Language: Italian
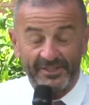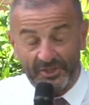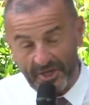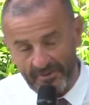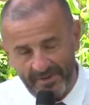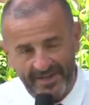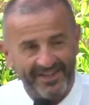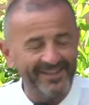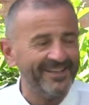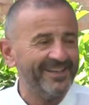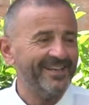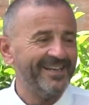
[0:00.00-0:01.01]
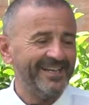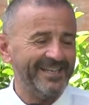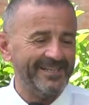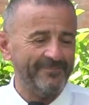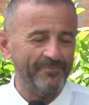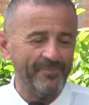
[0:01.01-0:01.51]
Com'è il
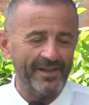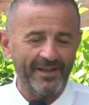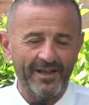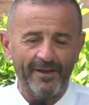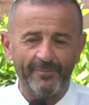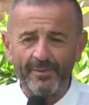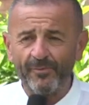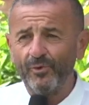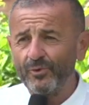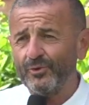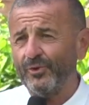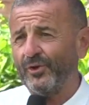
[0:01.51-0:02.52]
mercato? È ricettivo?